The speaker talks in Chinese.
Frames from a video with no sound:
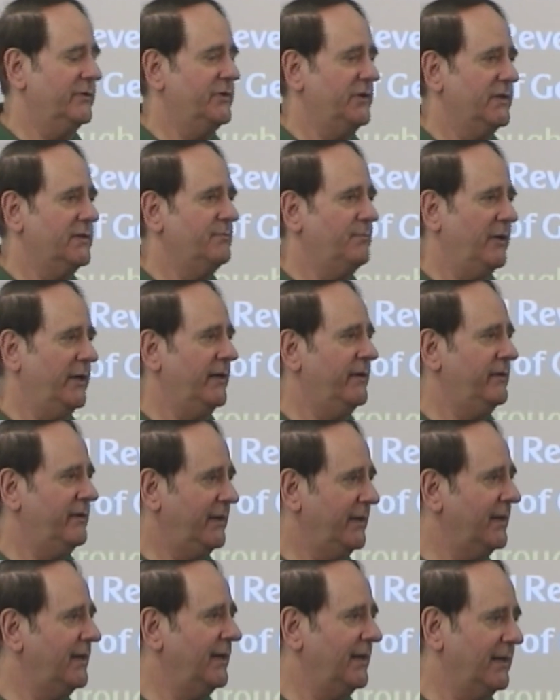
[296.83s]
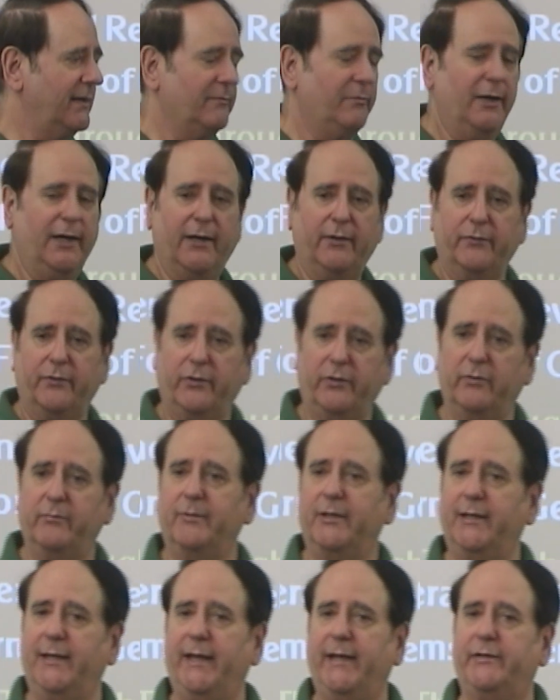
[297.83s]
你通过思考人类的
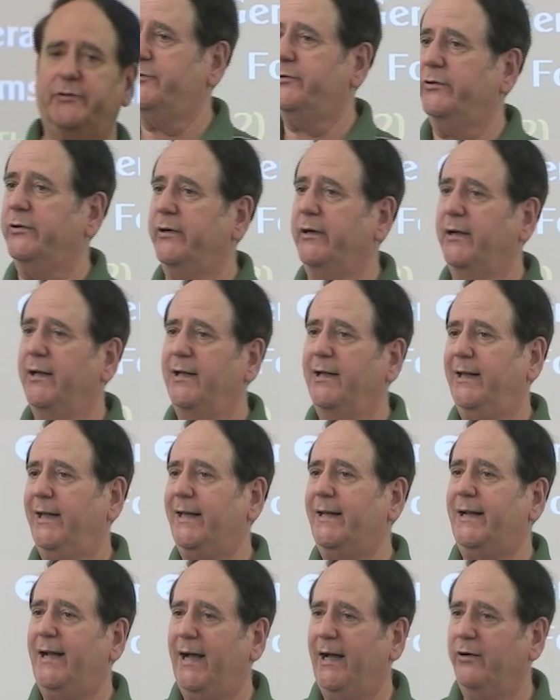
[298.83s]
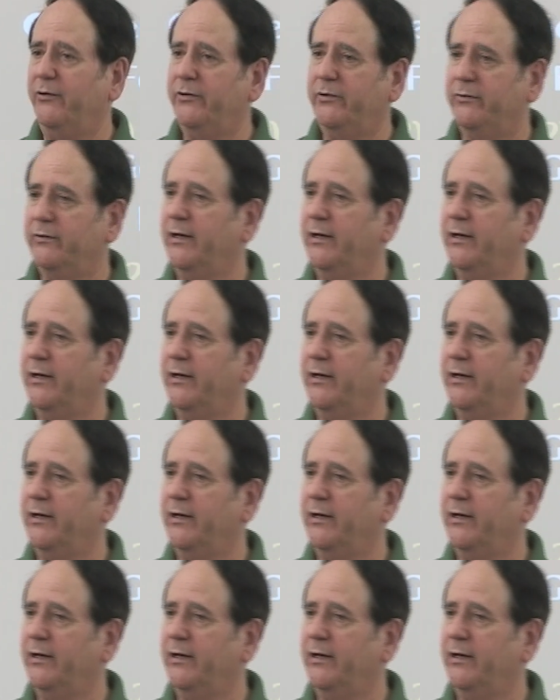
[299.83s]
本质和你是